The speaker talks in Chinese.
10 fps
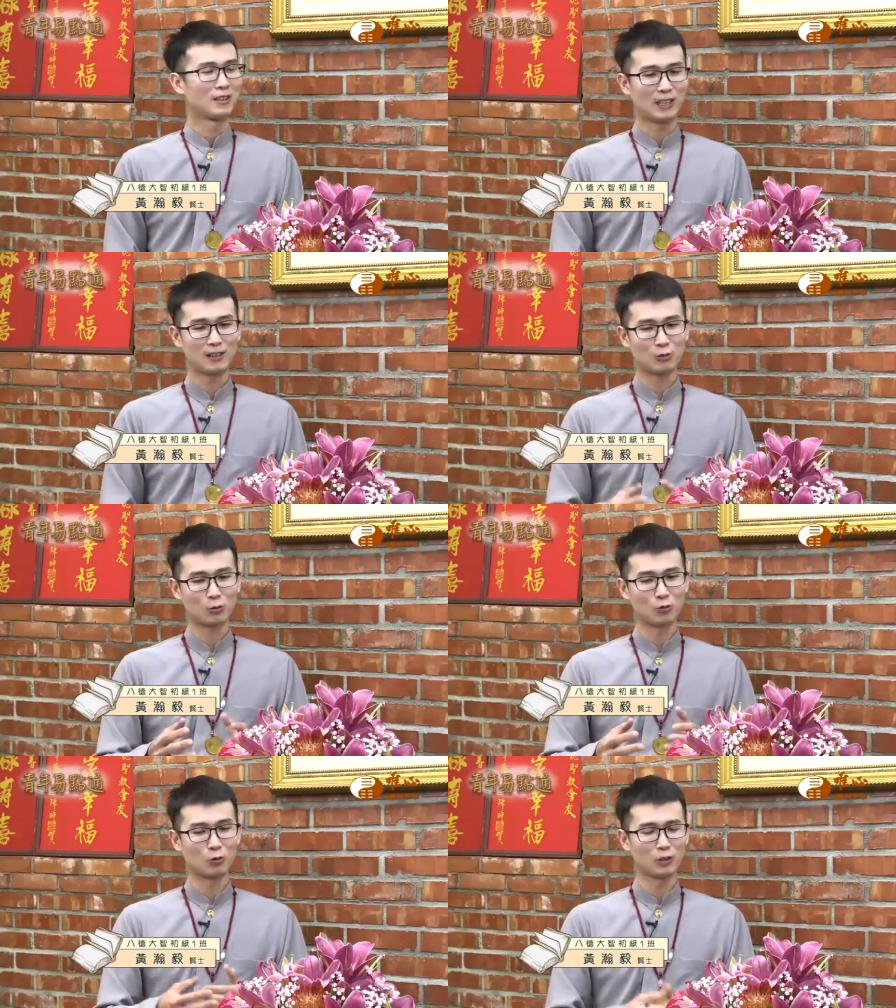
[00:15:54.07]
他
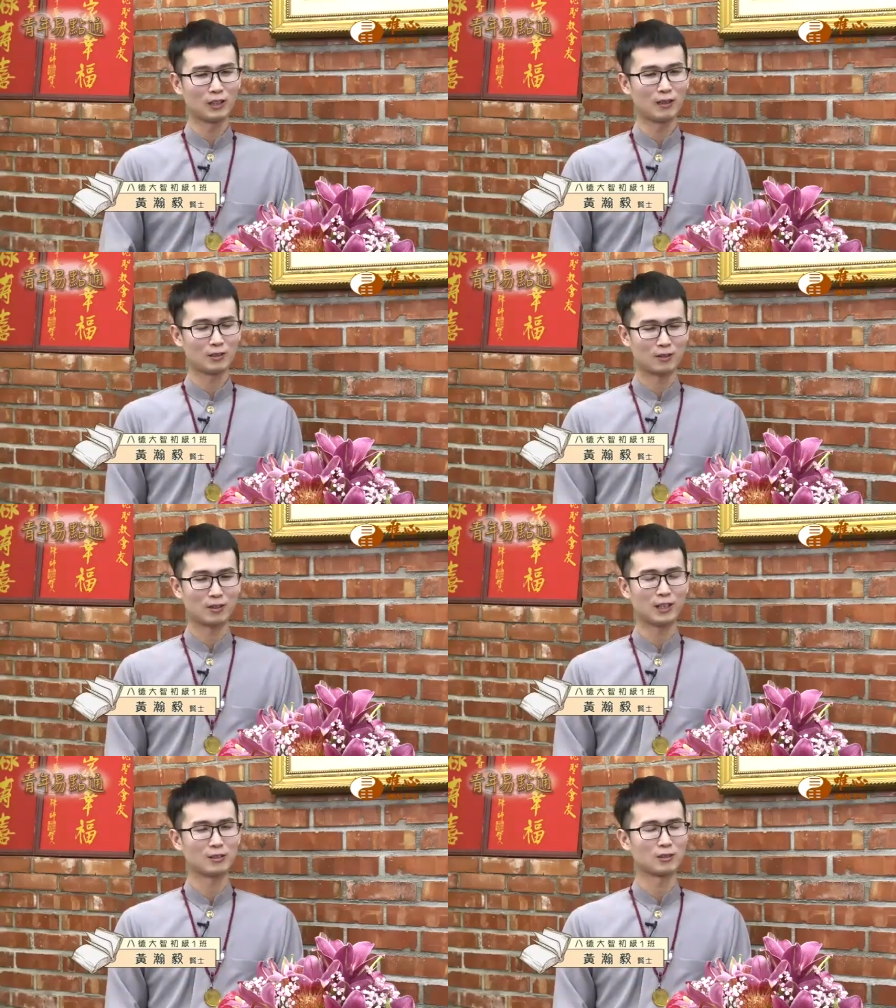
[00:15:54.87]
我就问：“那
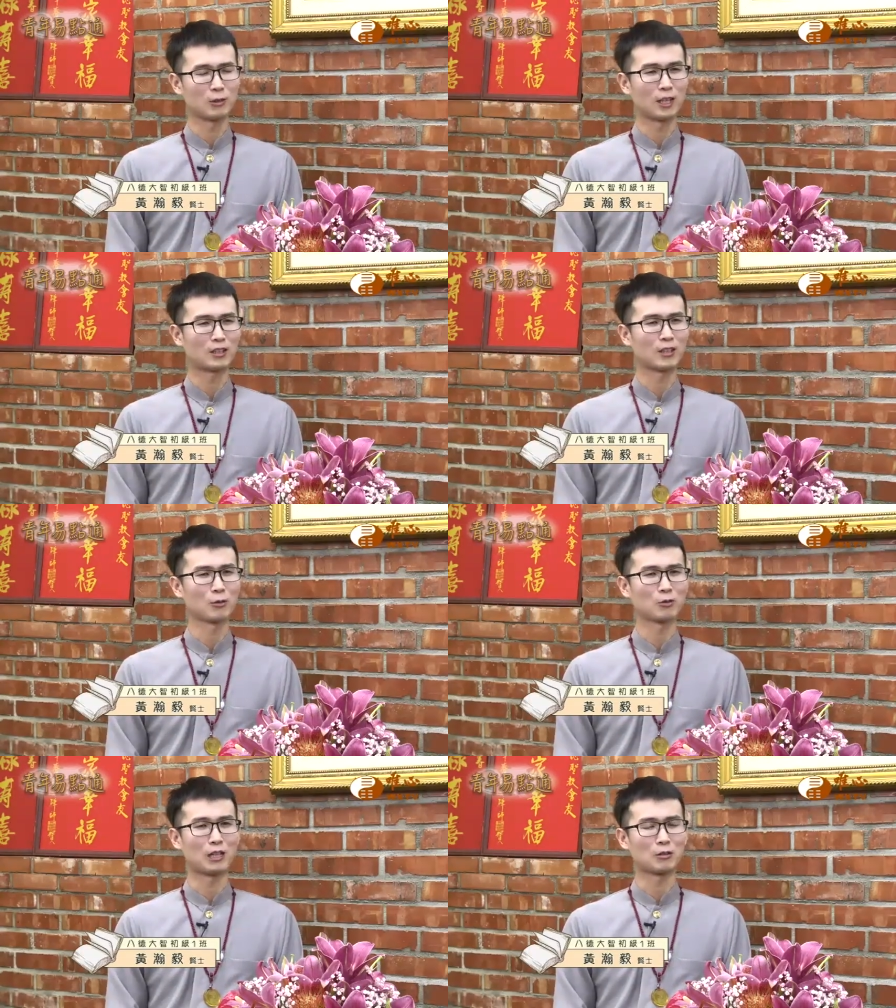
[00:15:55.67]
这样子的话，天
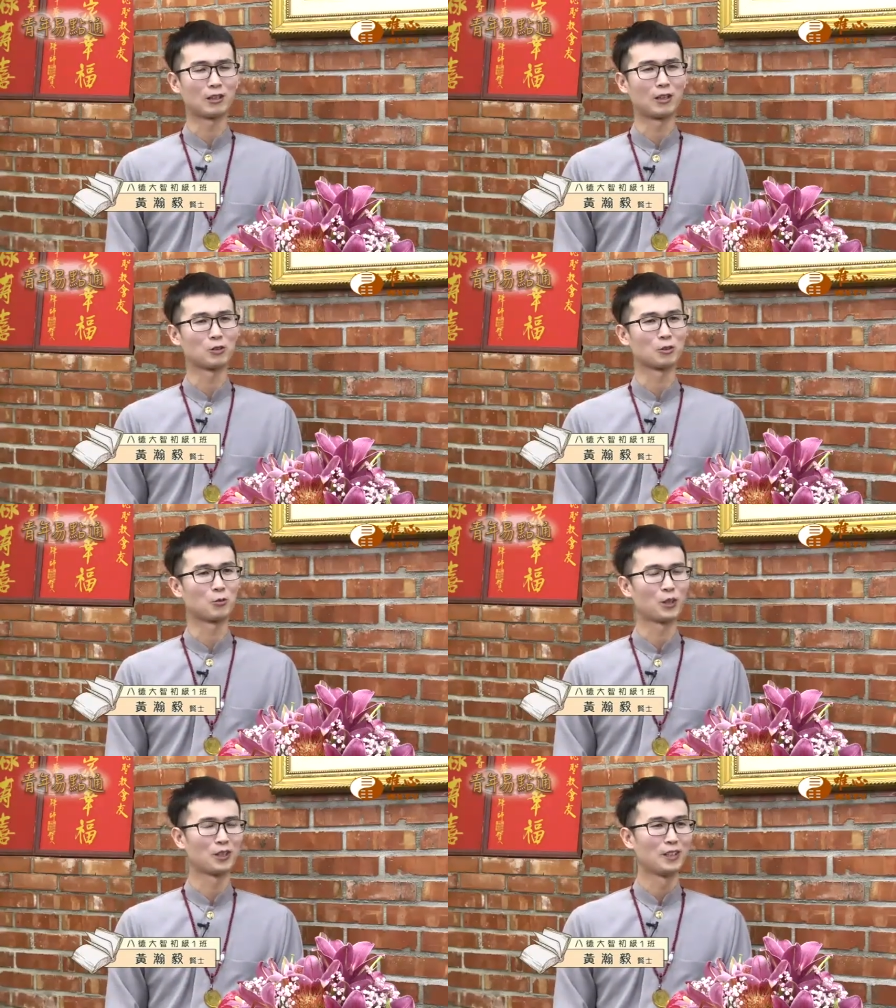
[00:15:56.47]
公到底要什
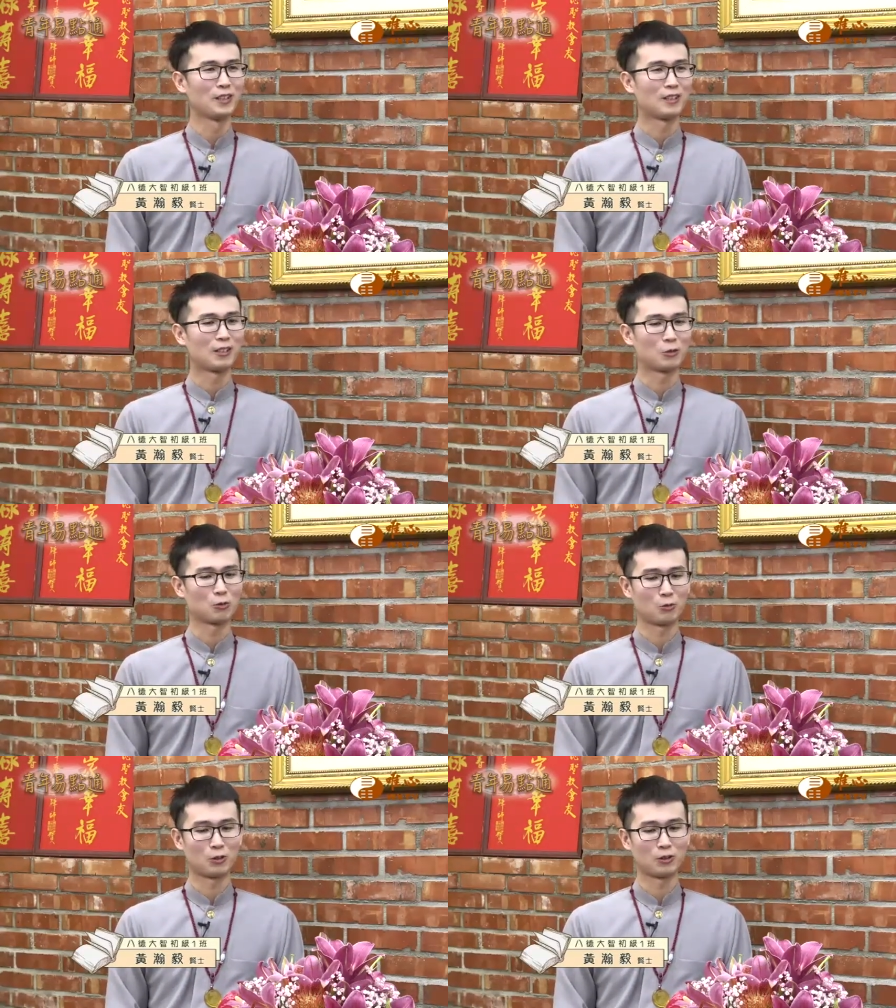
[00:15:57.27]
么？”我
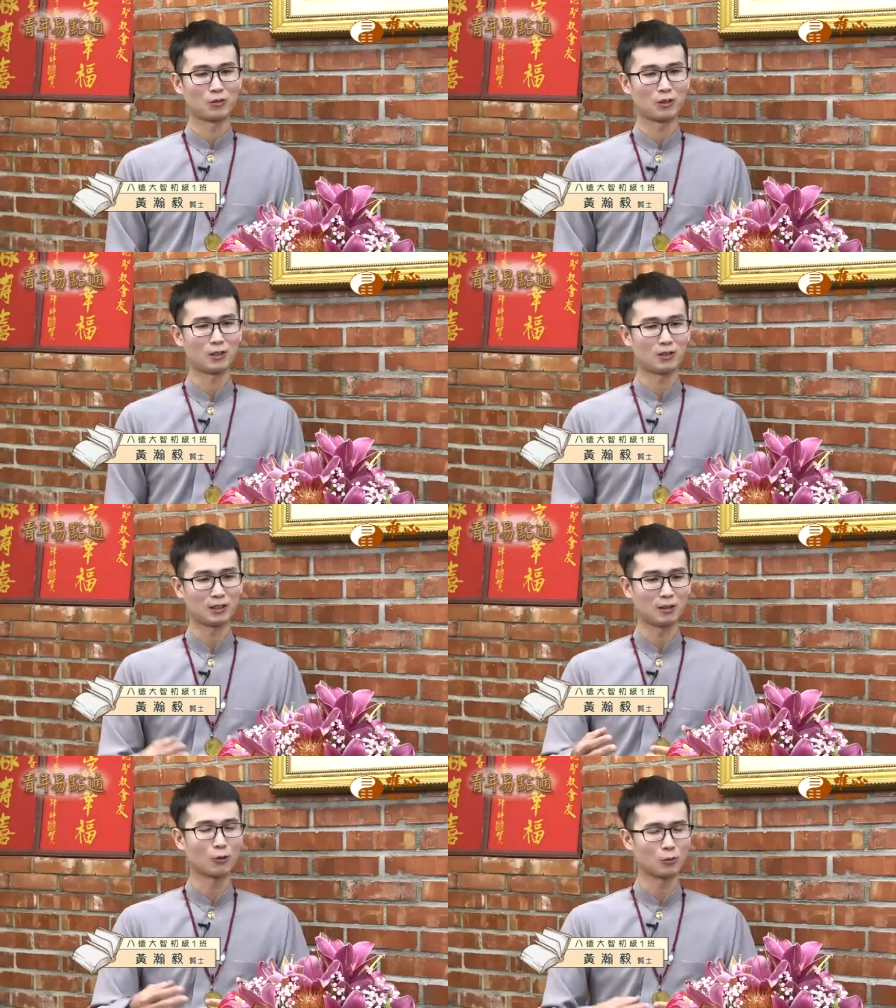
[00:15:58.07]
就问说：“
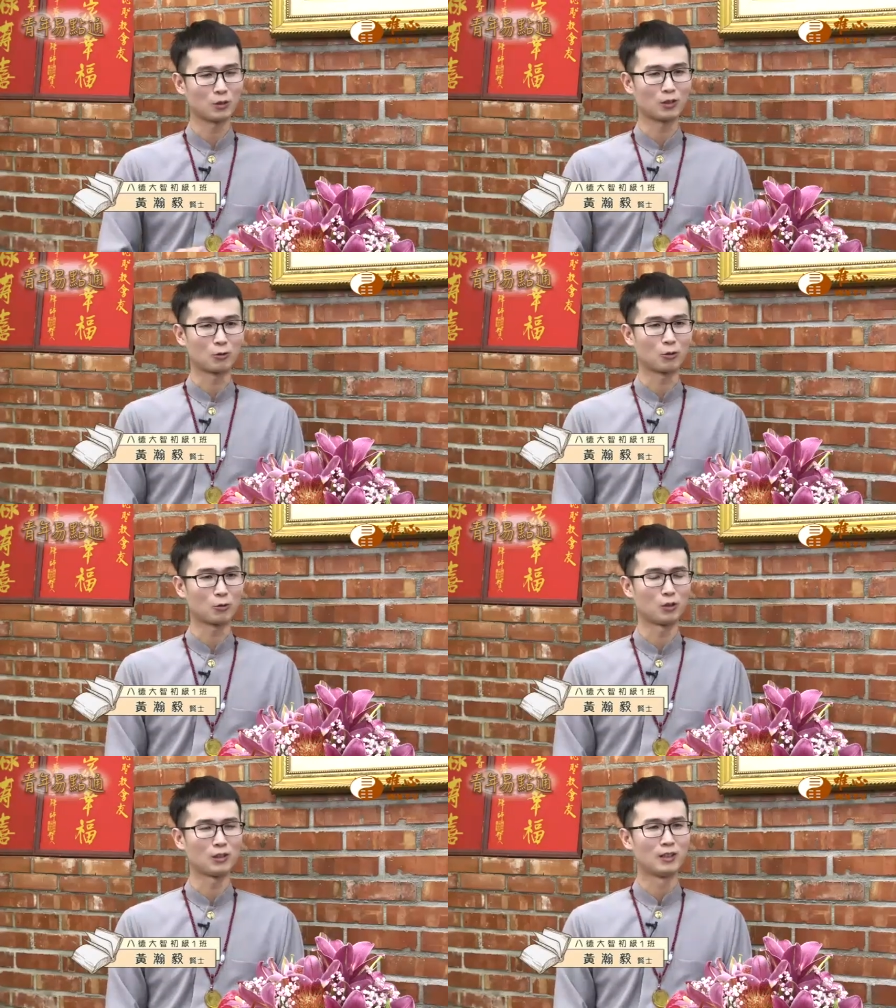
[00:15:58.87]
那些都不行。”我就
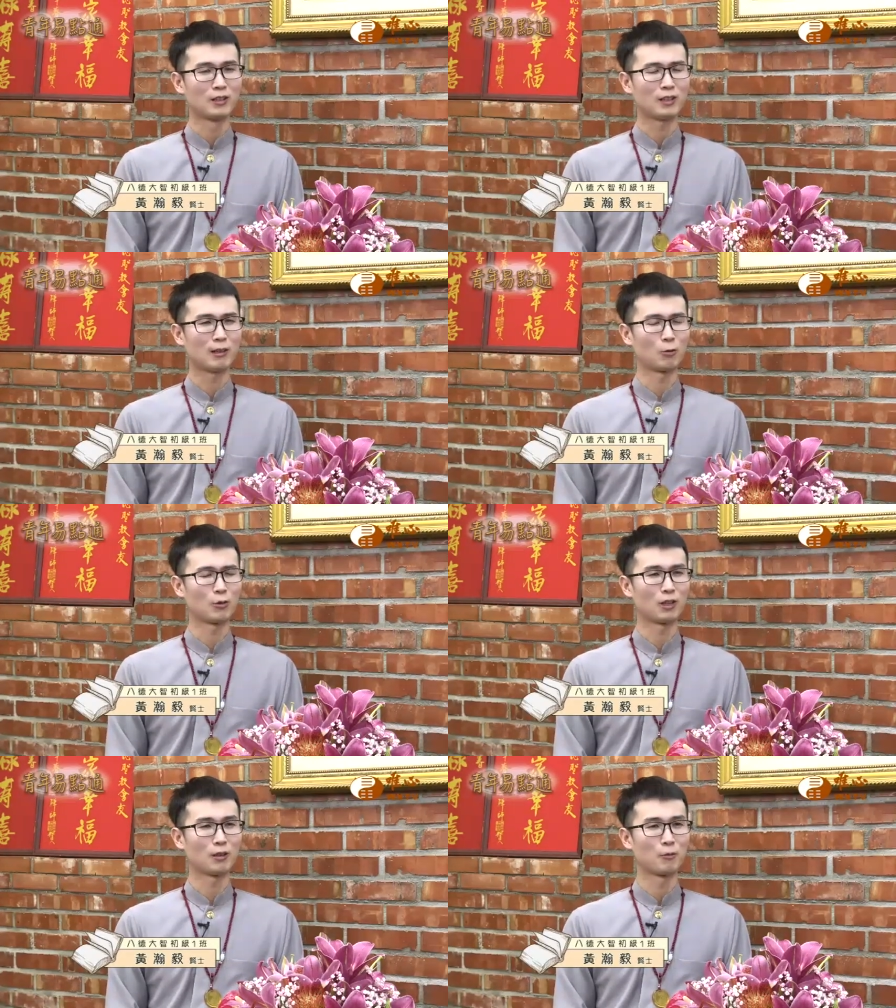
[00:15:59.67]
问：“那
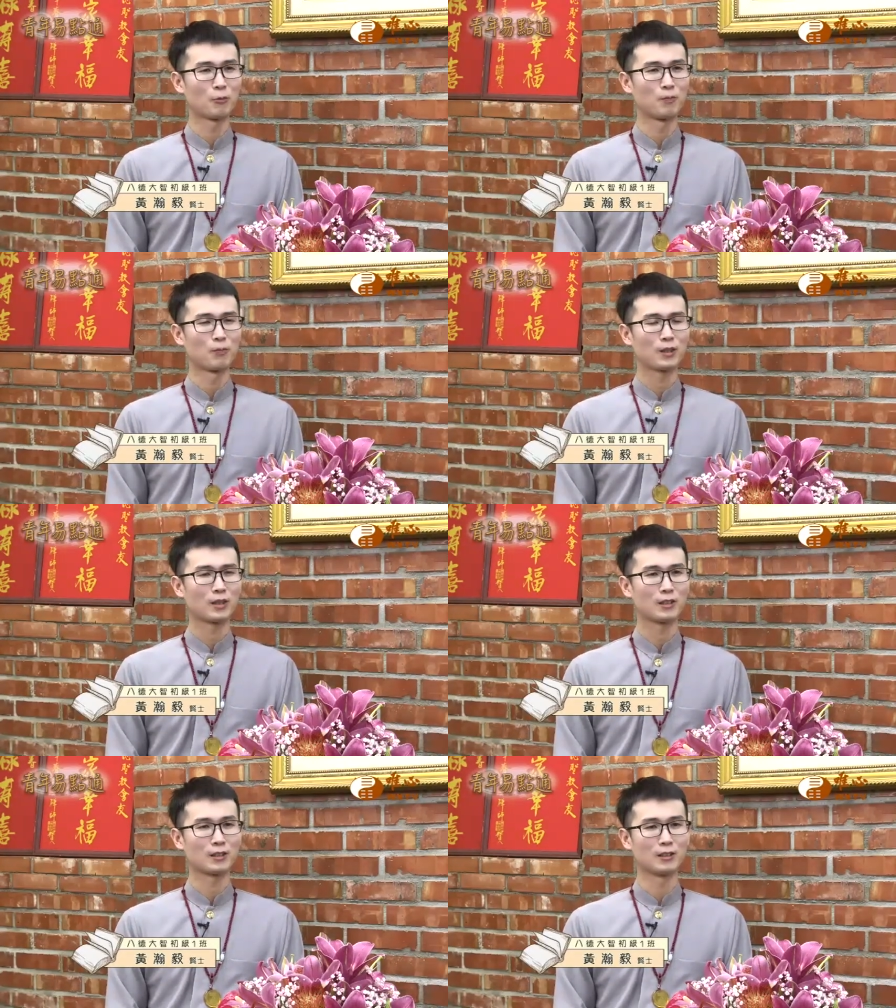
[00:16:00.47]
我念
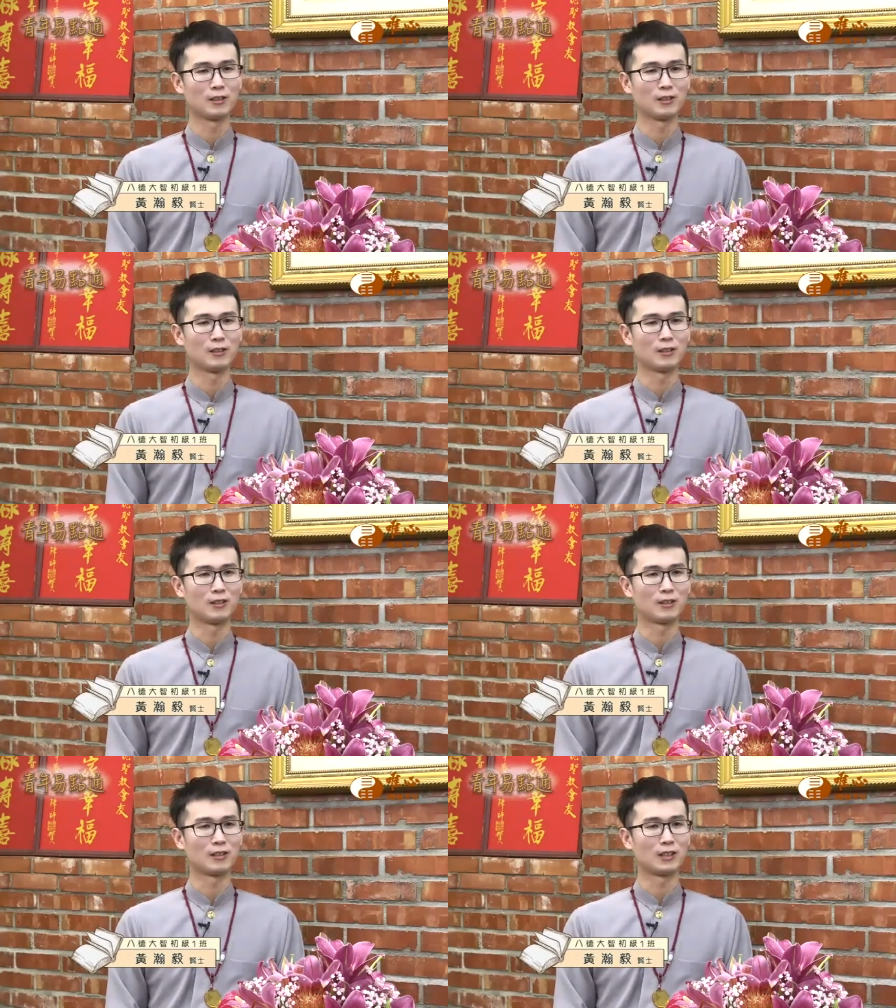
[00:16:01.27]
那个
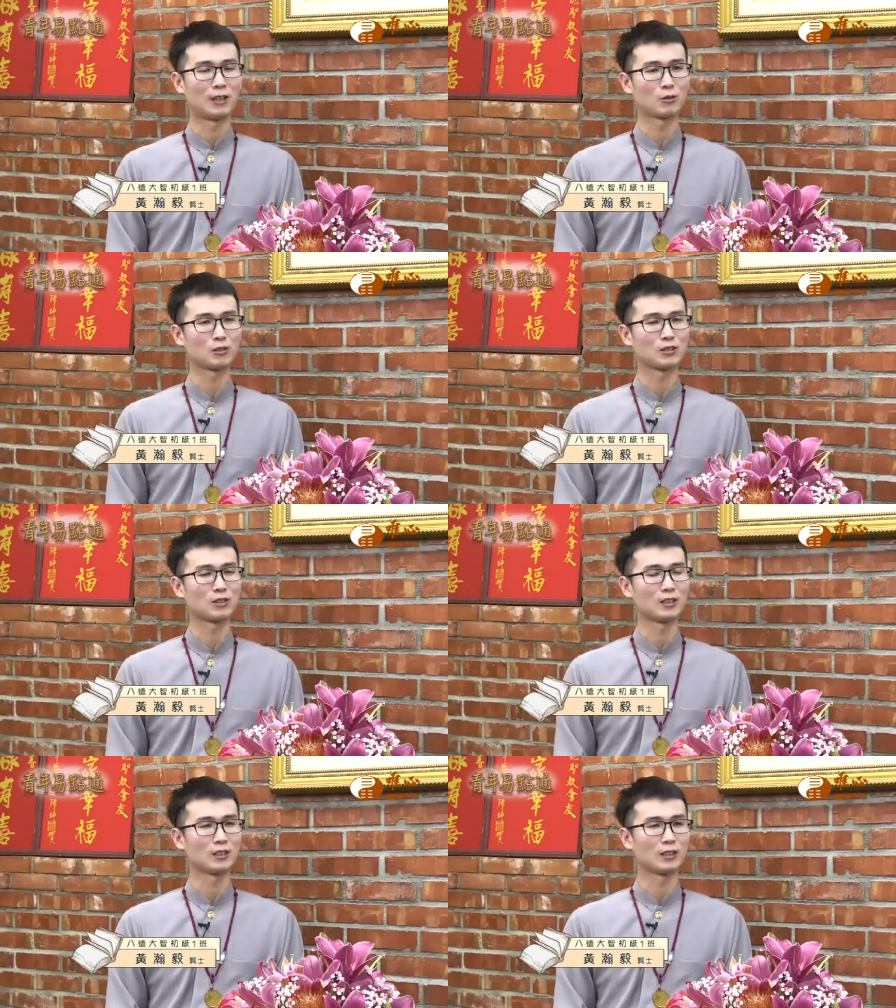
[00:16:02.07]
老子的